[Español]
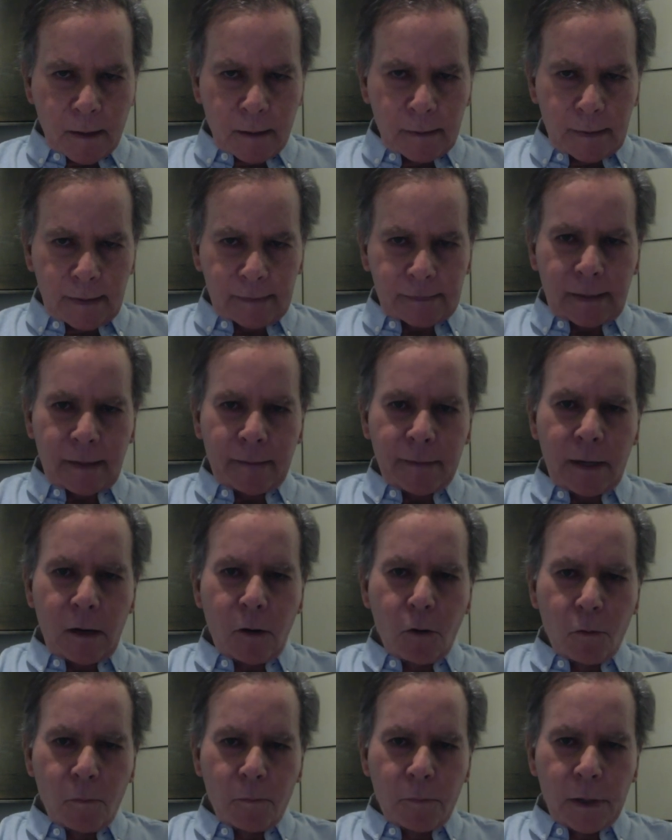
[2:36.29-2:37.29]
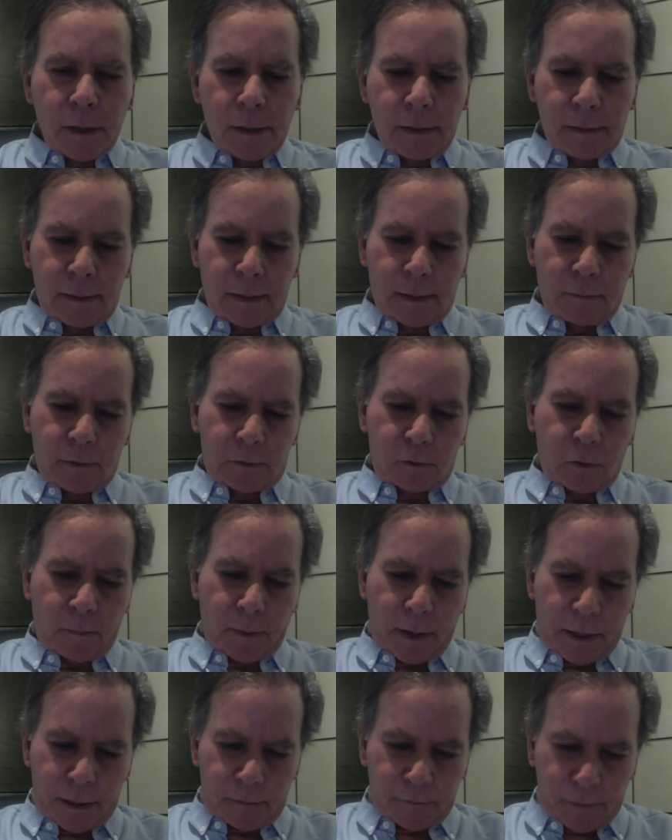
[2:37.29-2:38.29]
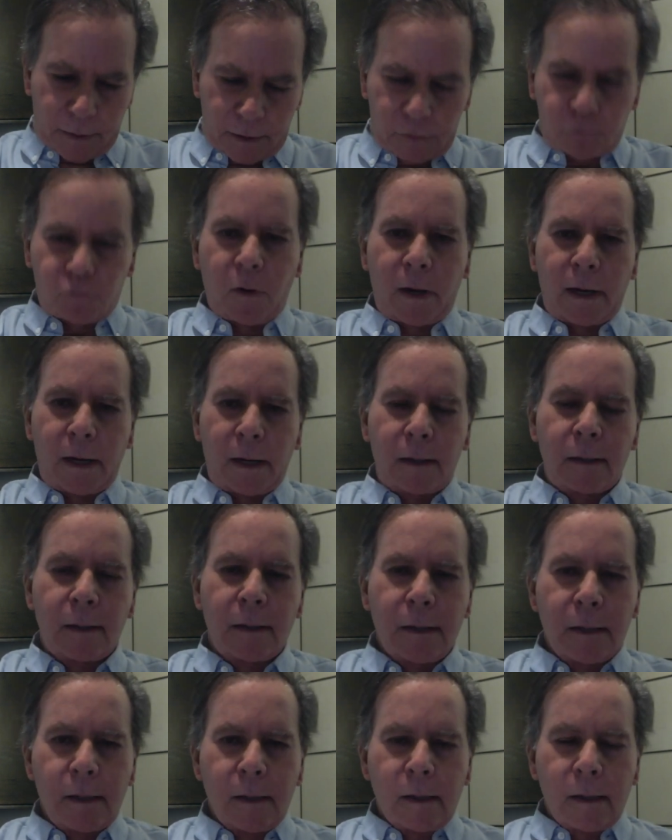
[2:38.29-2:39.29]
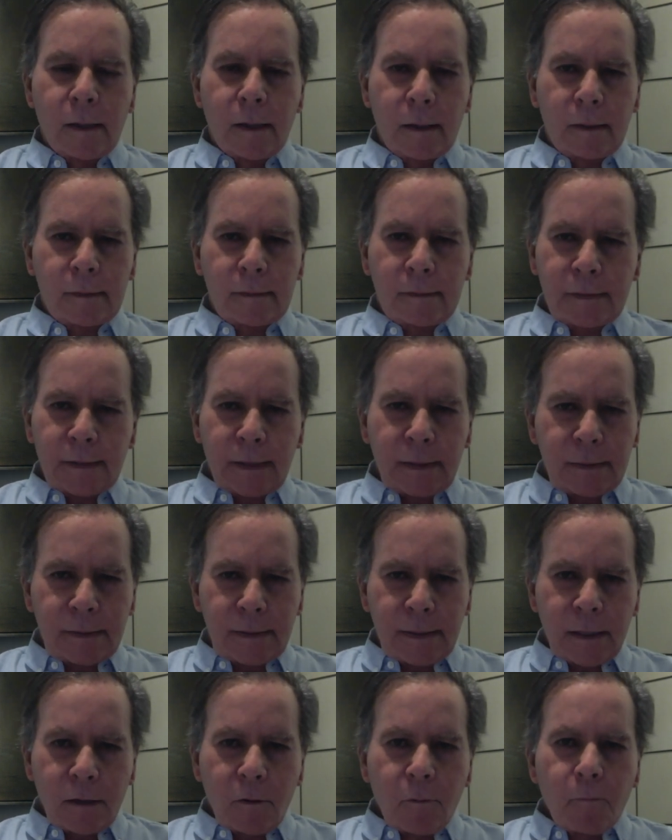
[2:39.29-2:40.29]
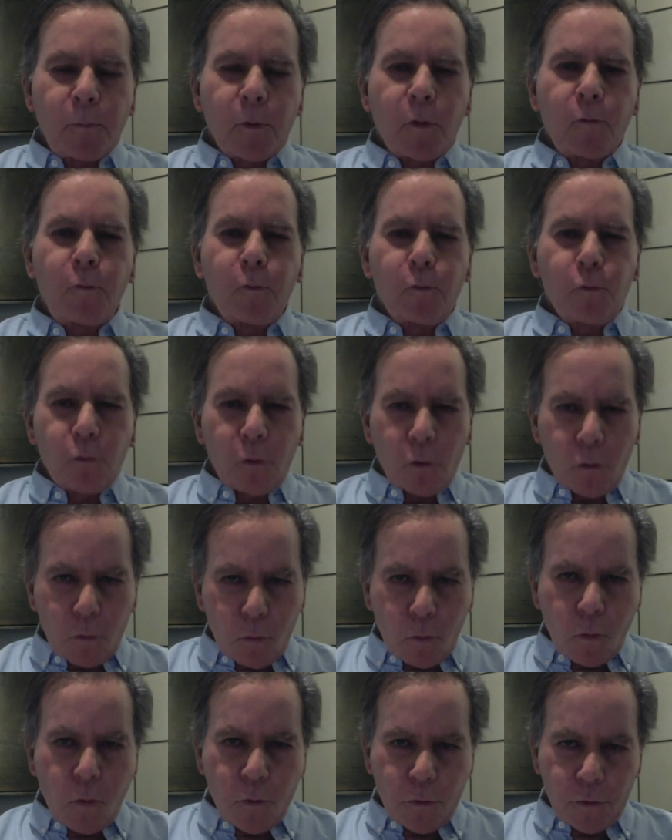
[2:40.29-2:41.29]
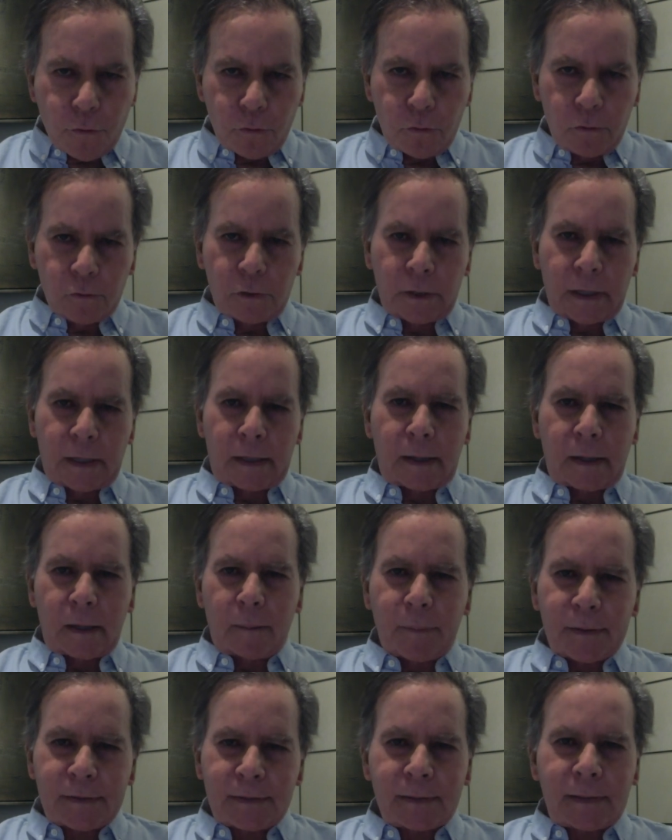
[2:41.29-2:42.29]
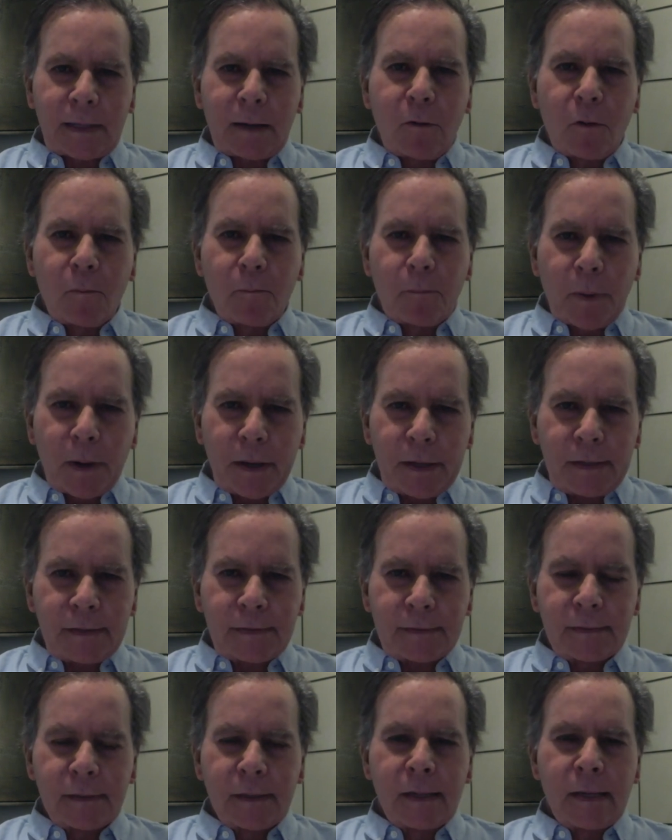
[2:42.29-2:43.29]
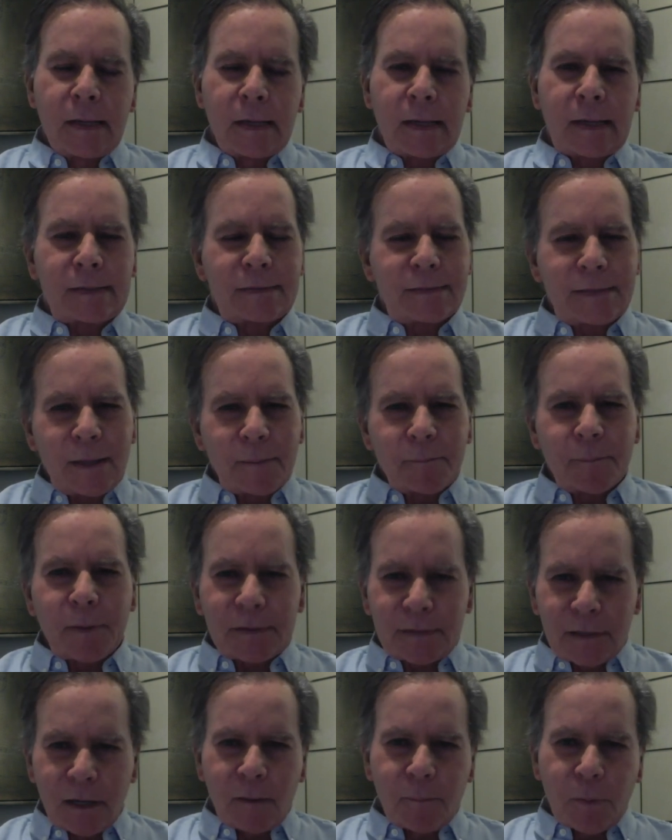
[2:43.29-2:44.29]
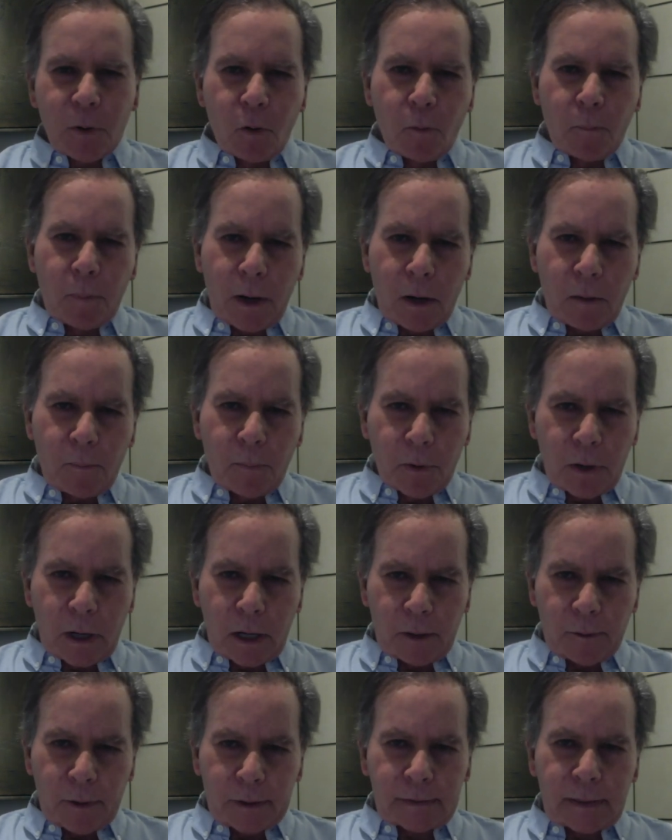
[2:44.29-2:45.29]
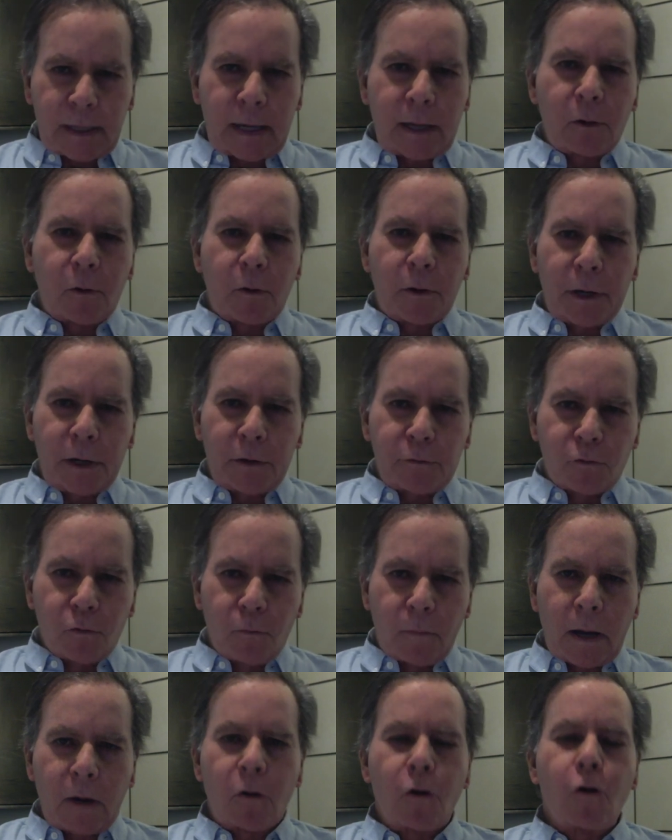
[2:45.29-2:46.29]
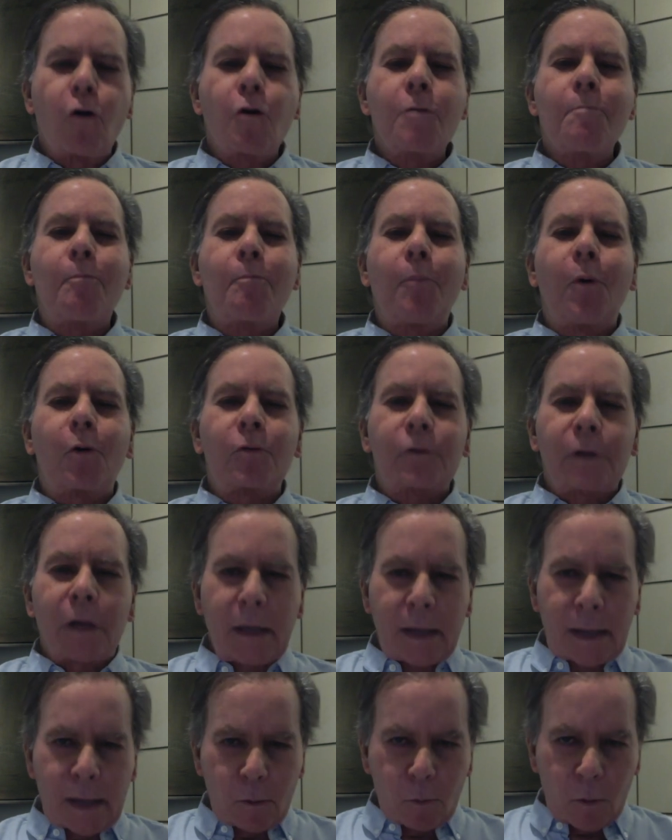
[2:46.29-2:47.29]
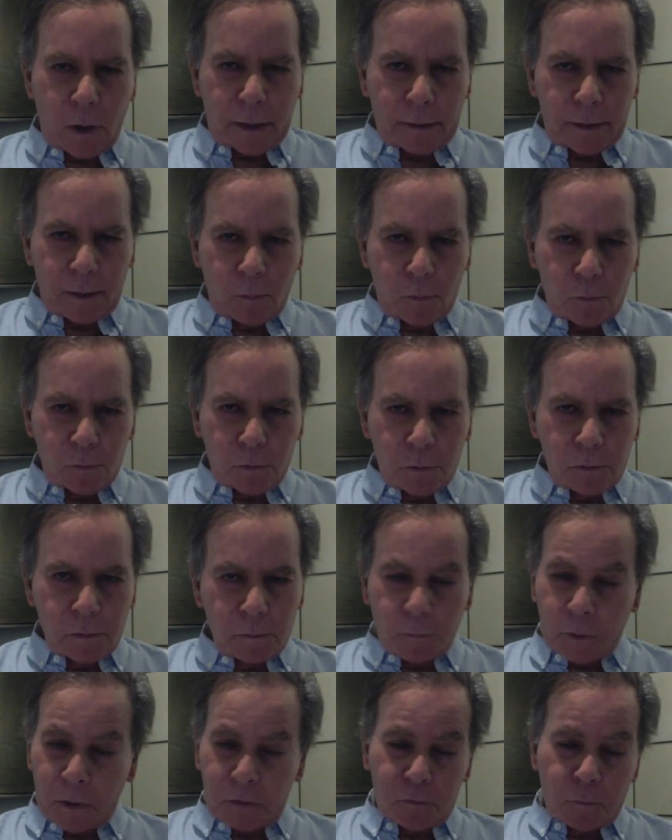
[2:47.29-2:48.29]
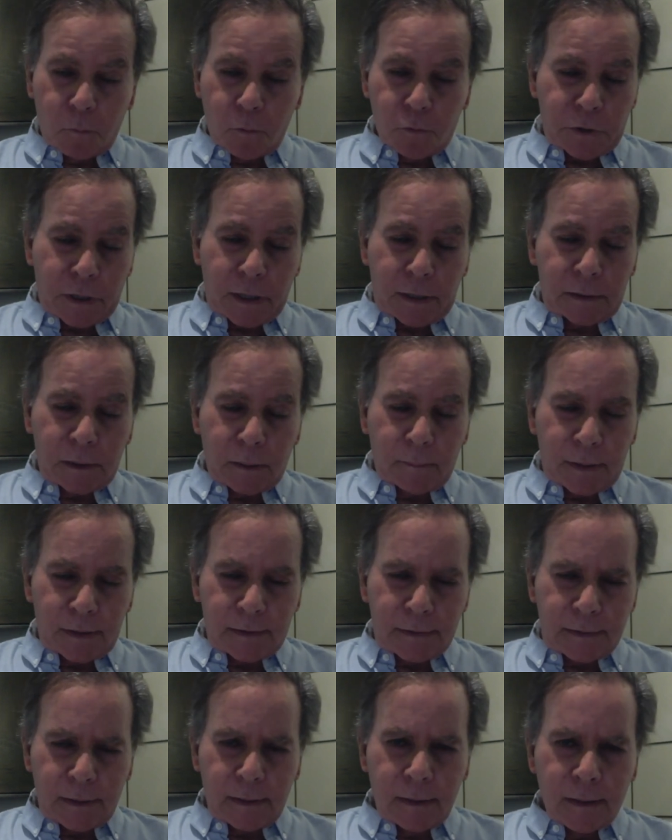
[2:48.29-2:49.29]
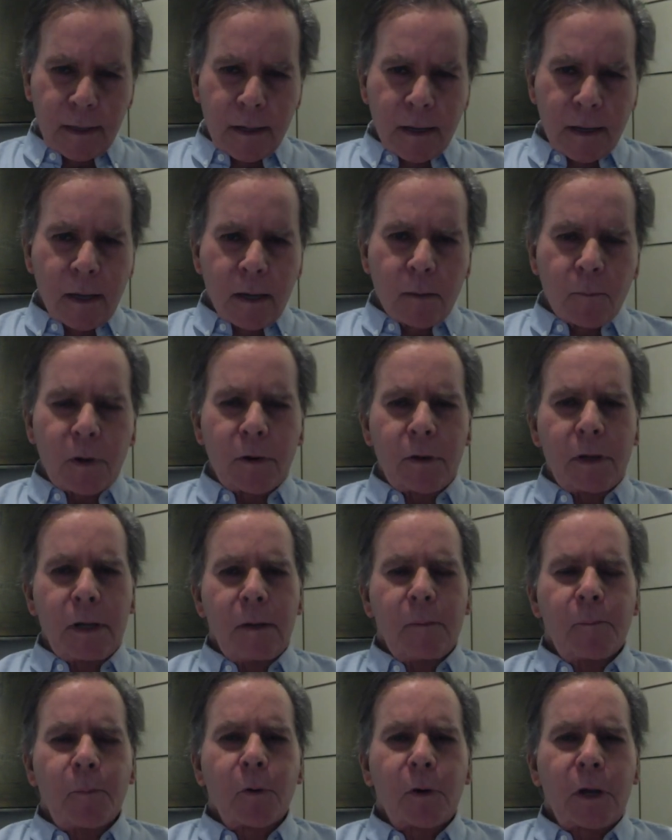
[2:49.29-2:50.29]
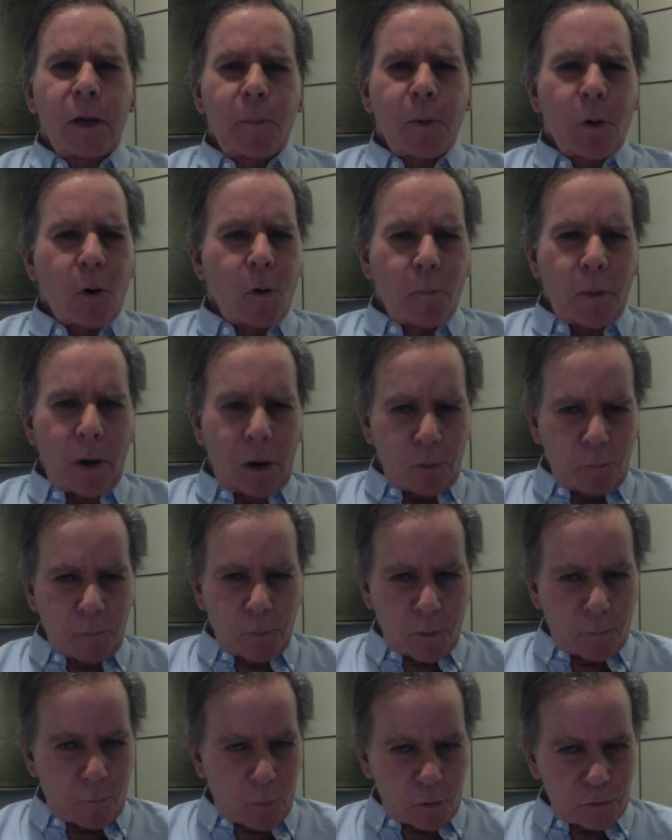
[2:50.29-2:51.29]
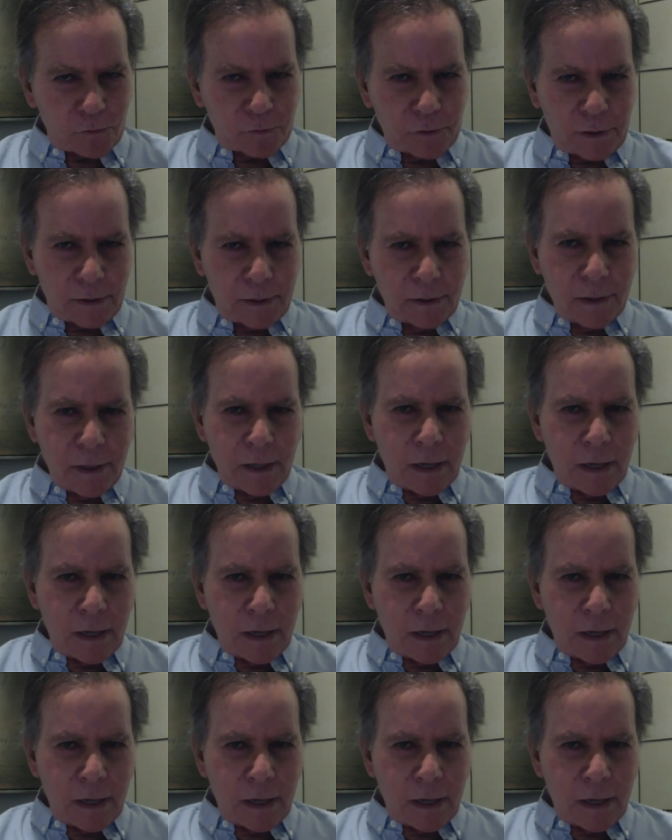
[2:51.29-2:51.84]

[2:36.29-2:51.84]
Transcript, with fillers: detrás del nombre de nuestro país, Venezuela, eh, sentía un profundo orgullo de que representaba un país que siempre se ha preocupado por la libertad y los derechos humanos, no importa en qué lugar del mundo. Por eso mucha gente me decía, bueno, ¿y por qué preocuparnos por Bosnia?